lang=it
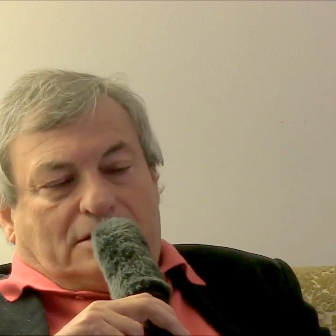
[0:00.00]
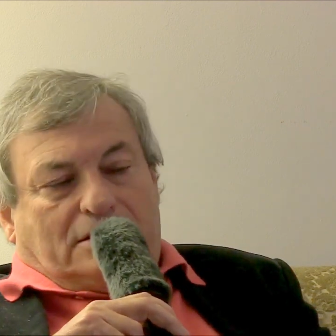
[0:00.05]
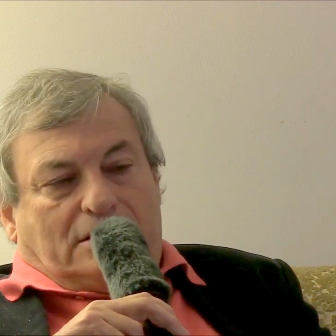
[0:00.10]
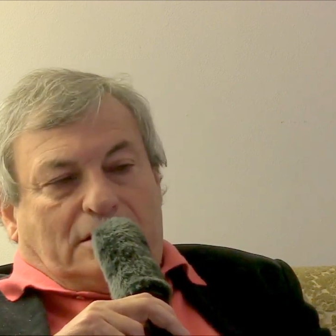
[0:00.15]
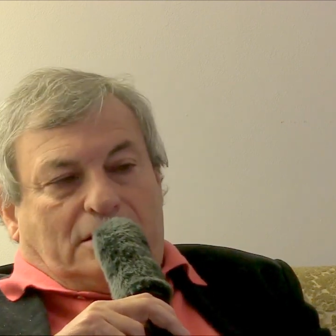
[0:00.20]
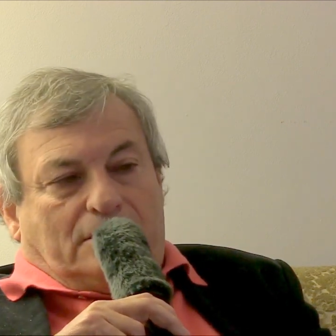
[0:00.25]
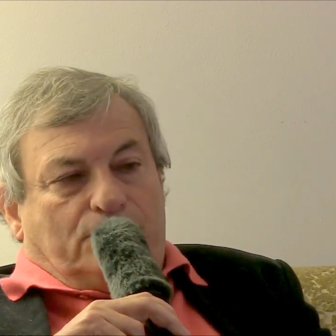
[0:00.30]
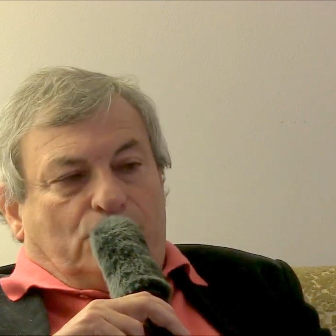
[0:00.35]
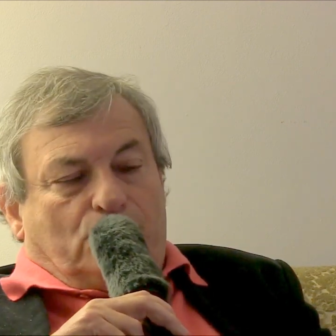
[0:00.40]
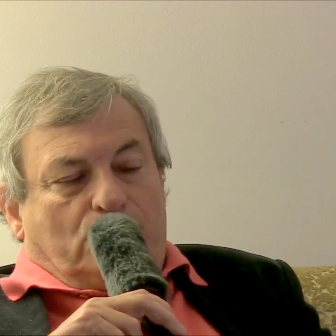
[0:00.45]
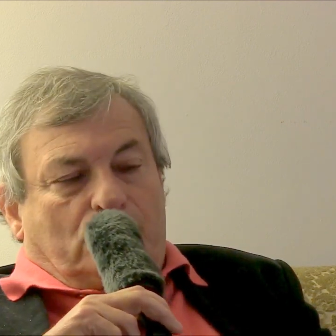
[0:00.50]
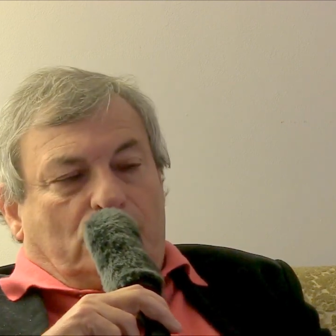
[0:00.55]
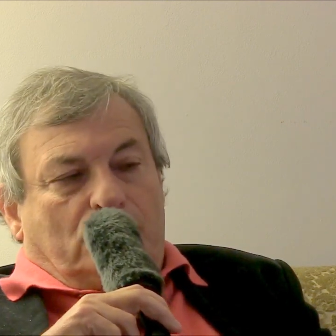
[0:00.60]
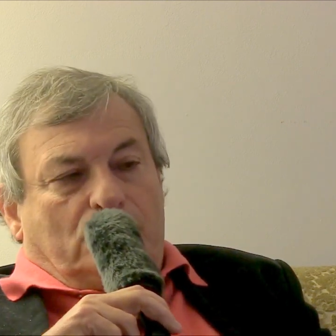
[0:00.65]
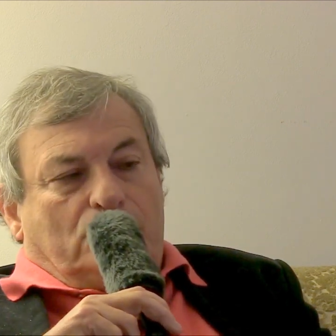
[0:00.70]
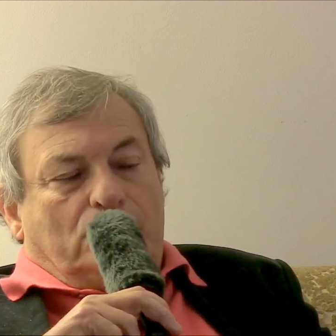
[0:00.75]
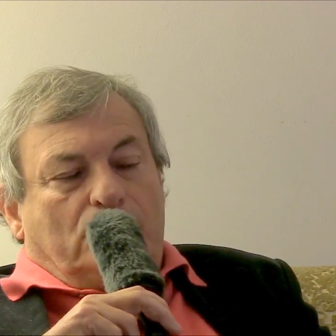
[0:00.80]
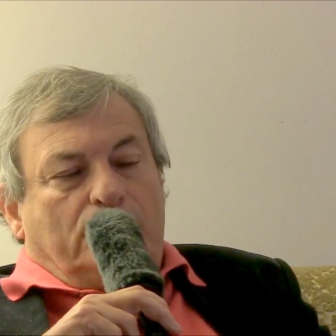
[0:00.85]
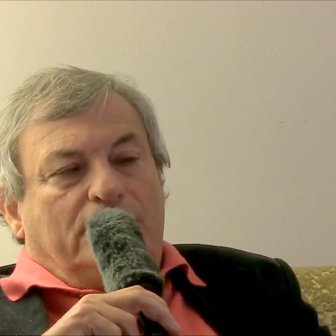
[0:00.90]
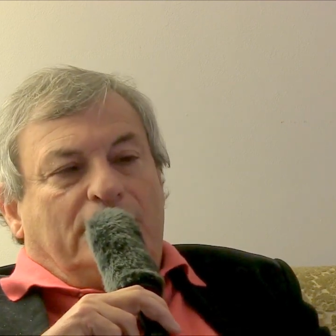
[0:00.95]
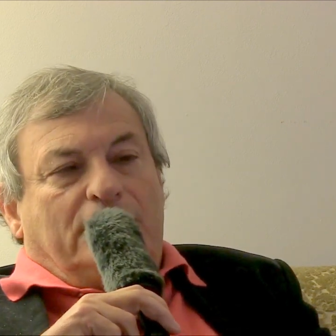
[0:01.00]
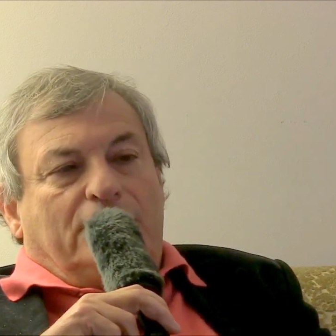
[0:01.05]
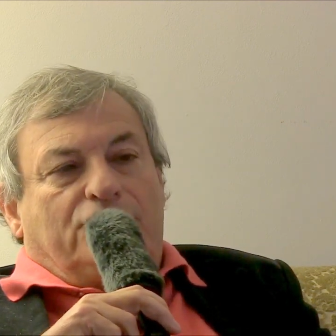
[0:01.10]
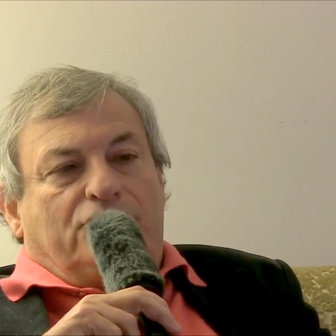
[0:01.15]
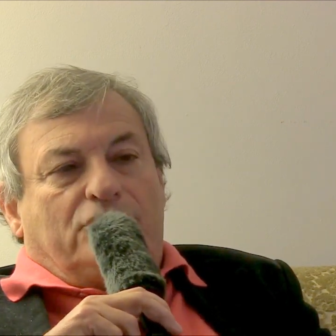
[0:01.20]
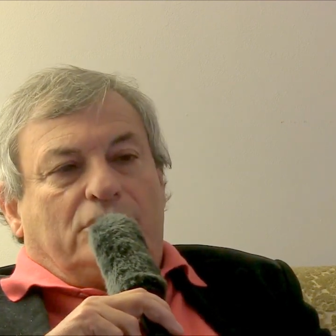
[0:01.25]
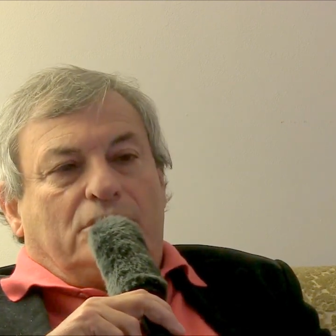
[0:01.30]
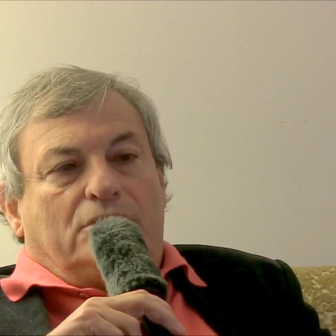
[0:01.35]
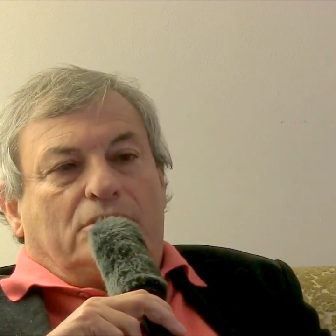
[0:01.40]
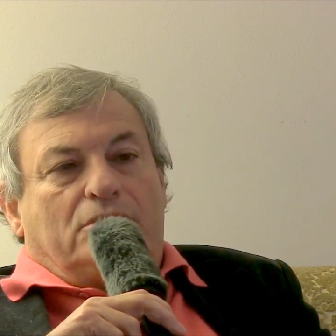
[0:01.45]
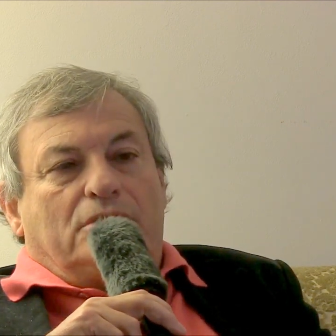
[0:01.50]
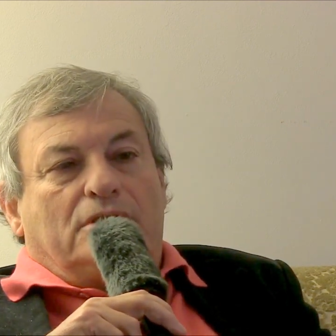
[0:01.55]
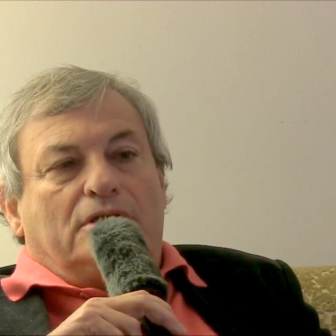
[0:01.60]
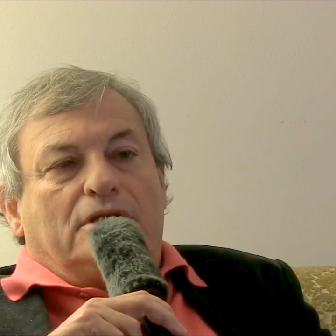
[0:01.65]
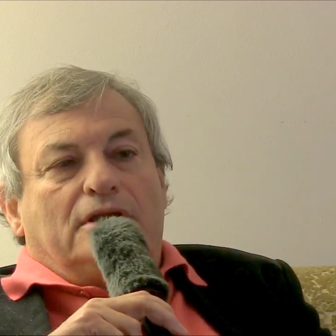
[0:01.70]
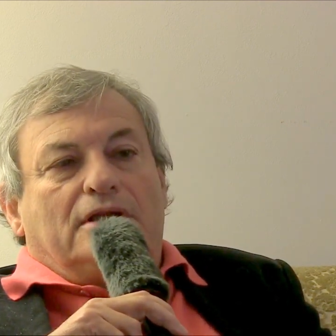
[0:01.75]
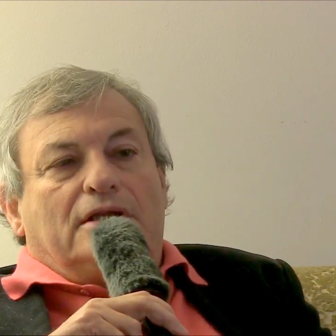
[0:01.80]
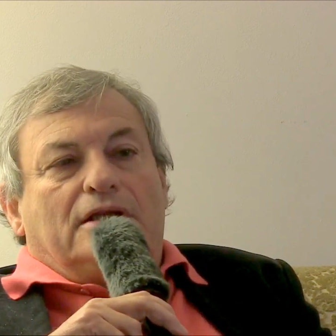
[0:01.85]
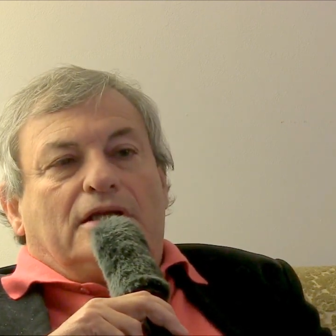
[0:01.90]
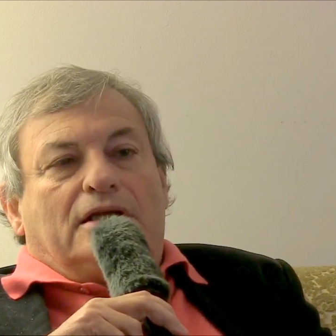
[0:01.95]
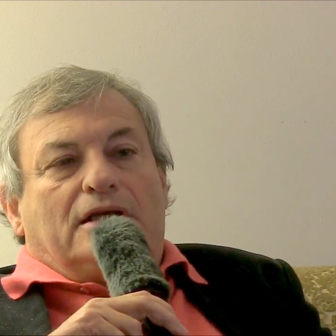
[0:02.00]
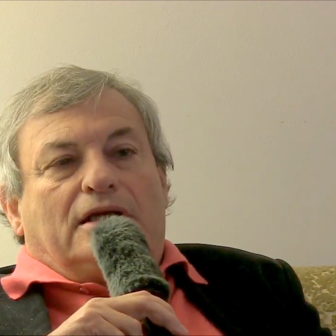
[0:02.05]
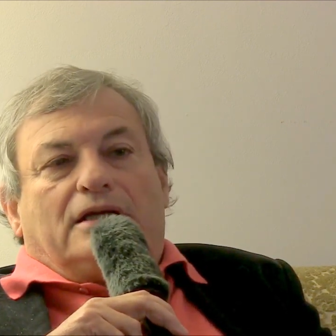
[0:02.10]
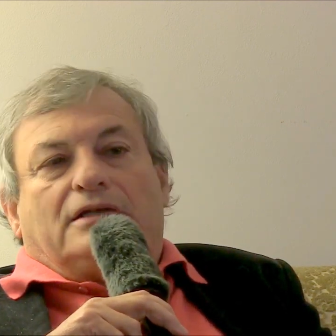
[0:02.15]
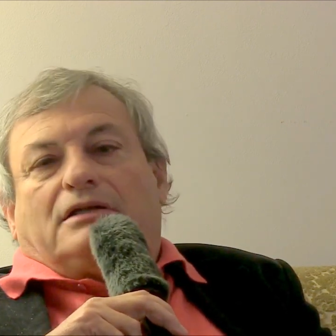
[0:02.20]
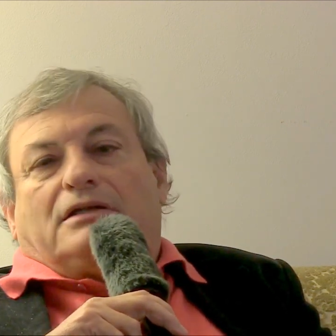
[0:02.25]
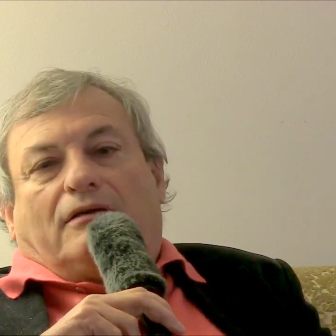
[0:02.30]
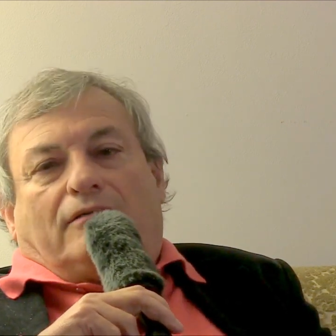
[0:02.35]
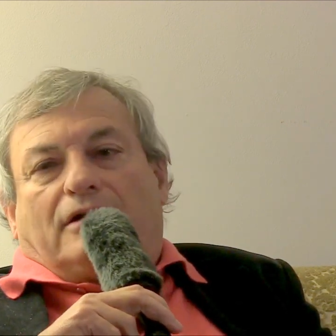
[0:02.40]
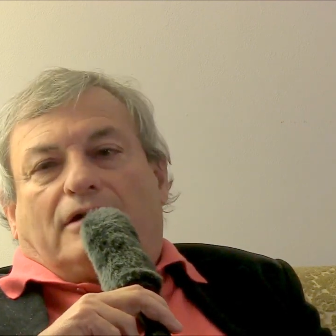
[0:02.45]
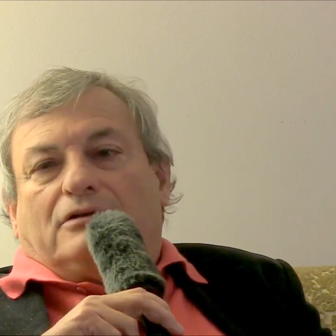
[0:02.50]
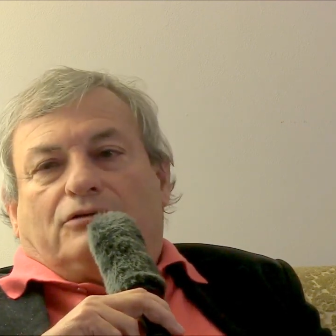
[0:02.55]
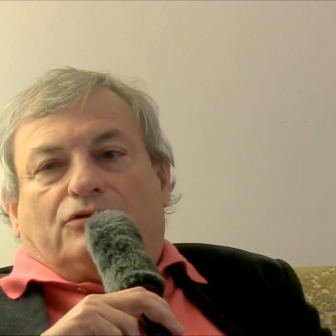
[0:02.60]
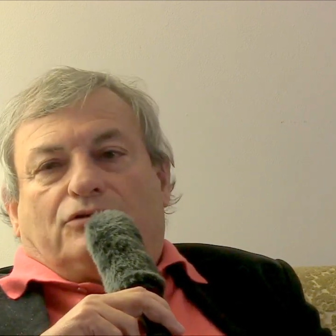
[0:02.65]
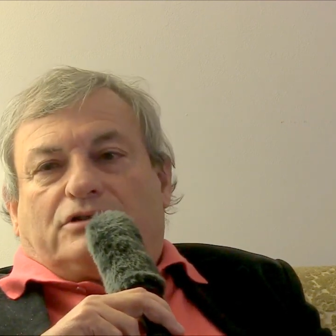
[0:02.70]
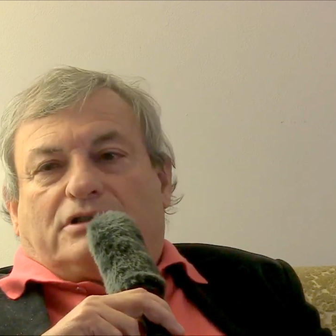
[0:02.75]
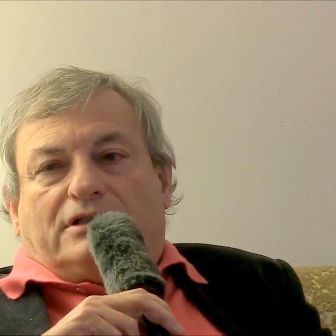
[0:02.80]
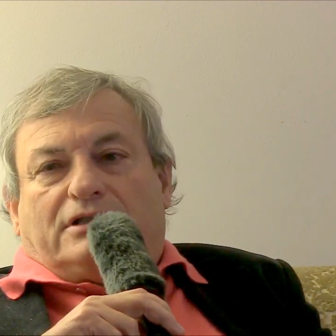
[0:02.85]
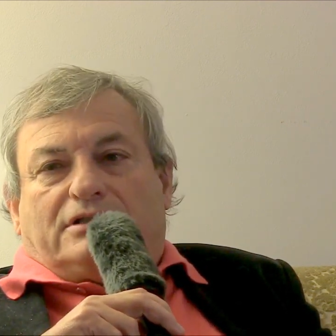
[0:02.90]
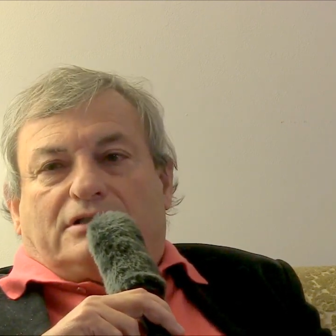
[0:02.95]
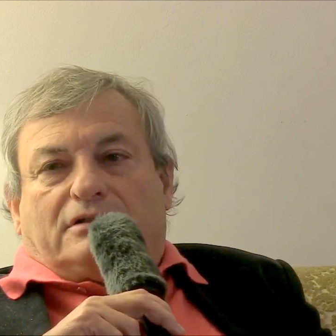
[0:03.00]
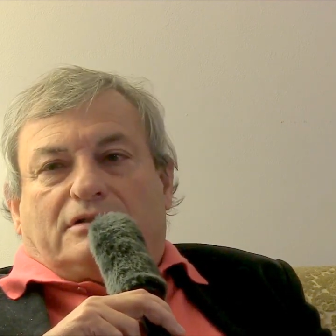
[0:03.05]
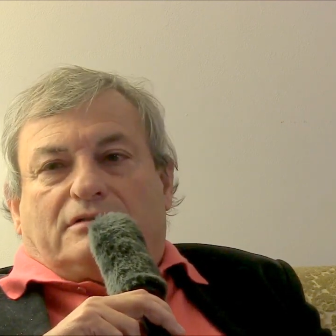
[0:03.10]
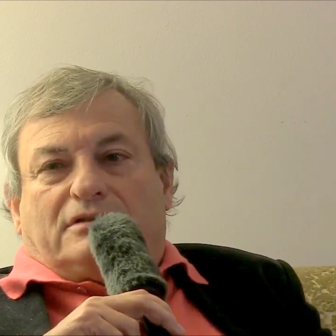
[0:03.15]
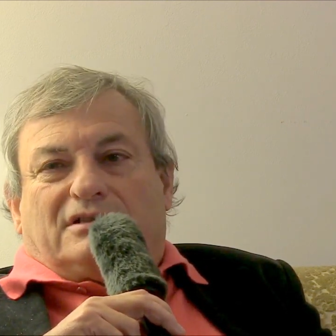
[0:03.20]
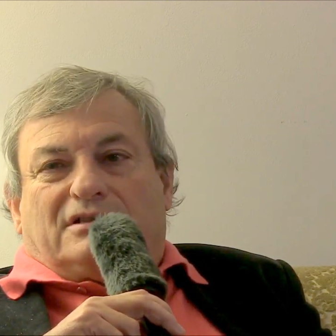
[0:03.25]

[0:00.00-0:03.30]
che era morto nel 2005. E Travaglio scrisse